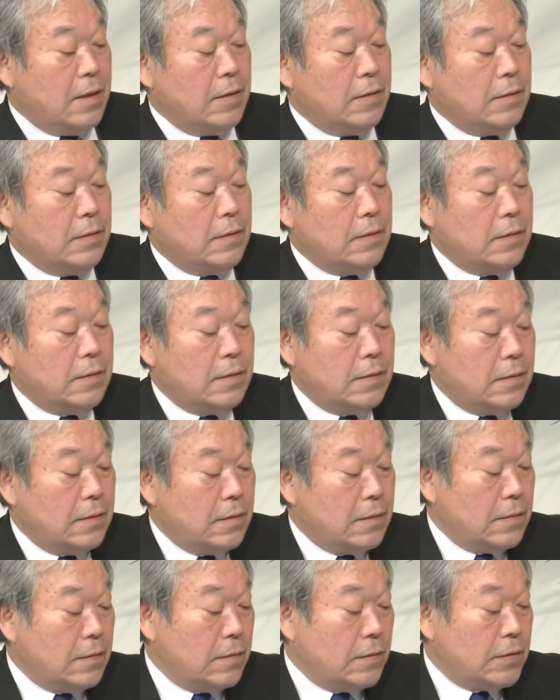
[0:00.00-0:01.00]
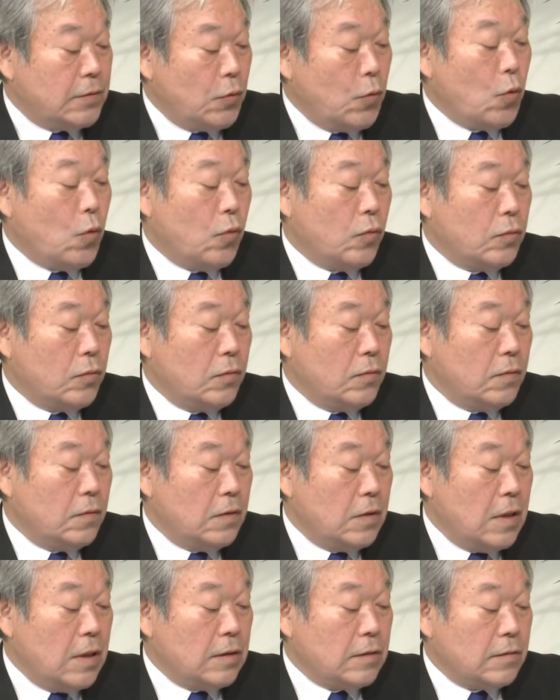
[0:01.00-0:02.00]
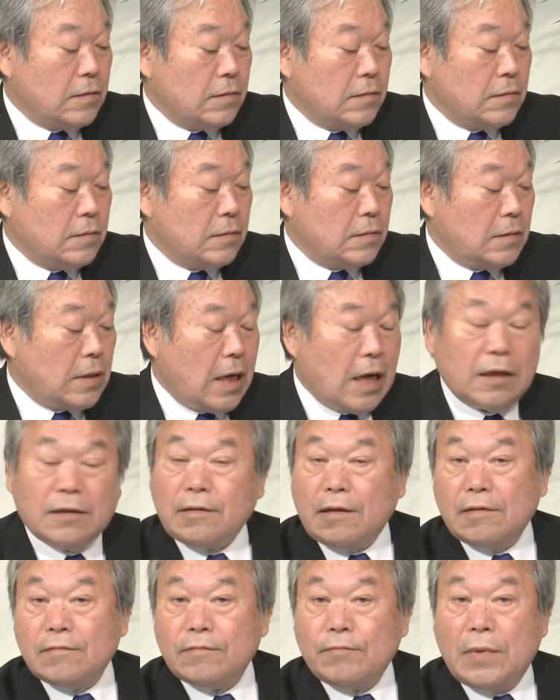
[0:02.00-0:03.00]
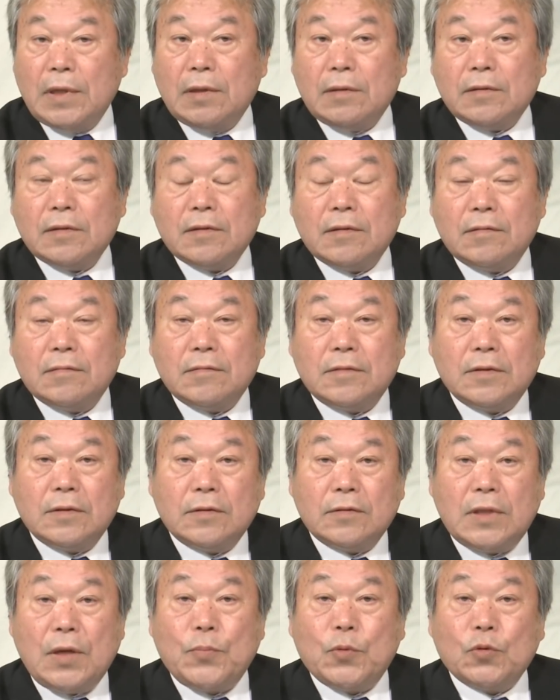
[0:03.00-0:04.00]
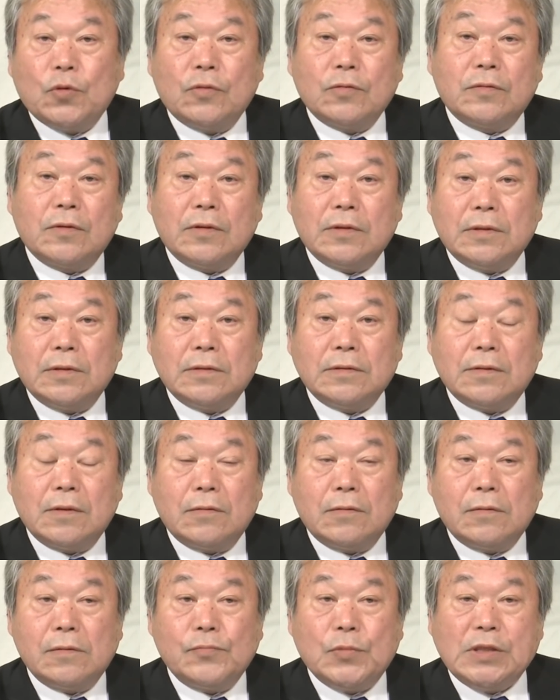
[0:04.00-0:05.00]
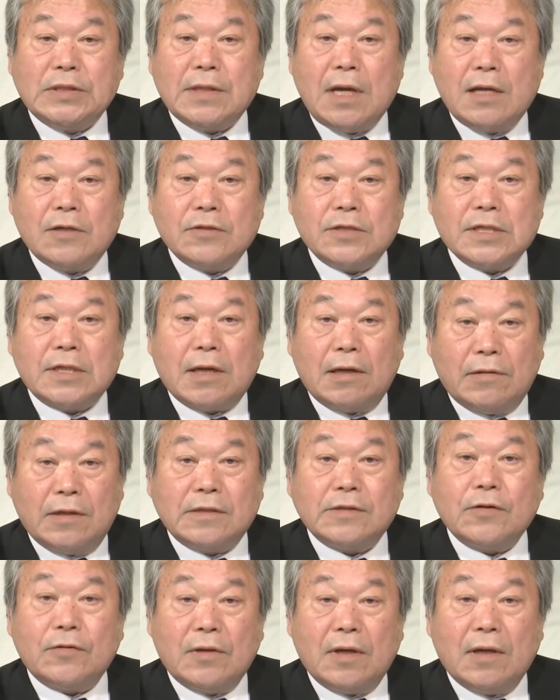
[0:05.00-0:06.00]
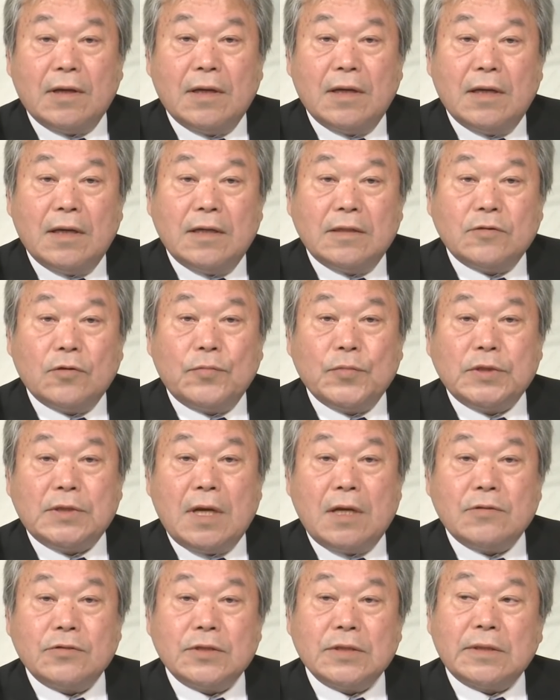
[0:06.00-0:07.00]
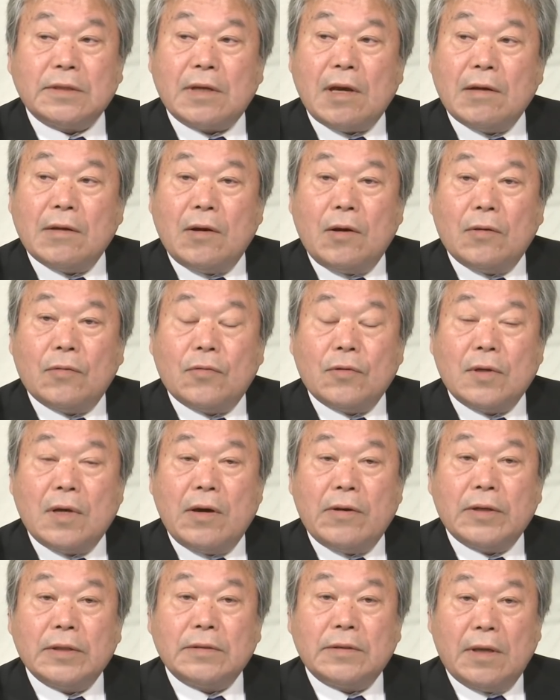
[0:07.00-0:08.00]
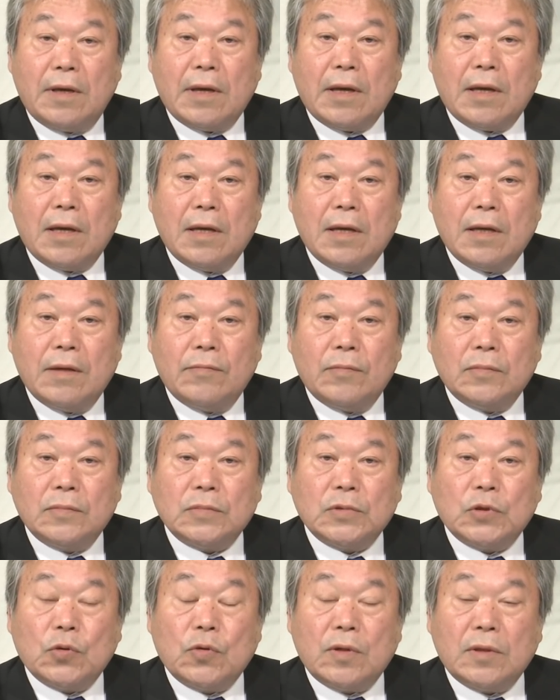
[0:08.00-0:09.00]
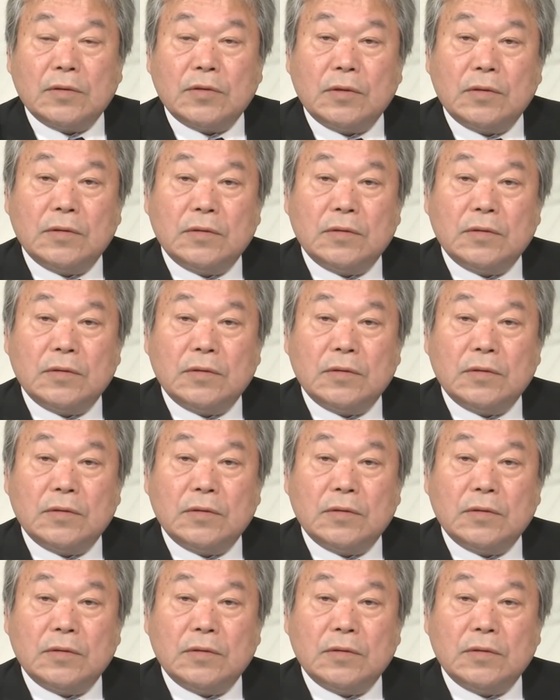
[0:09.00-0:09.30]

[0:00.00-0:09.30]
えー、そうたかたかまあテポドンというそのミサイル実験ですよねそのミサイル実験が行われてこれは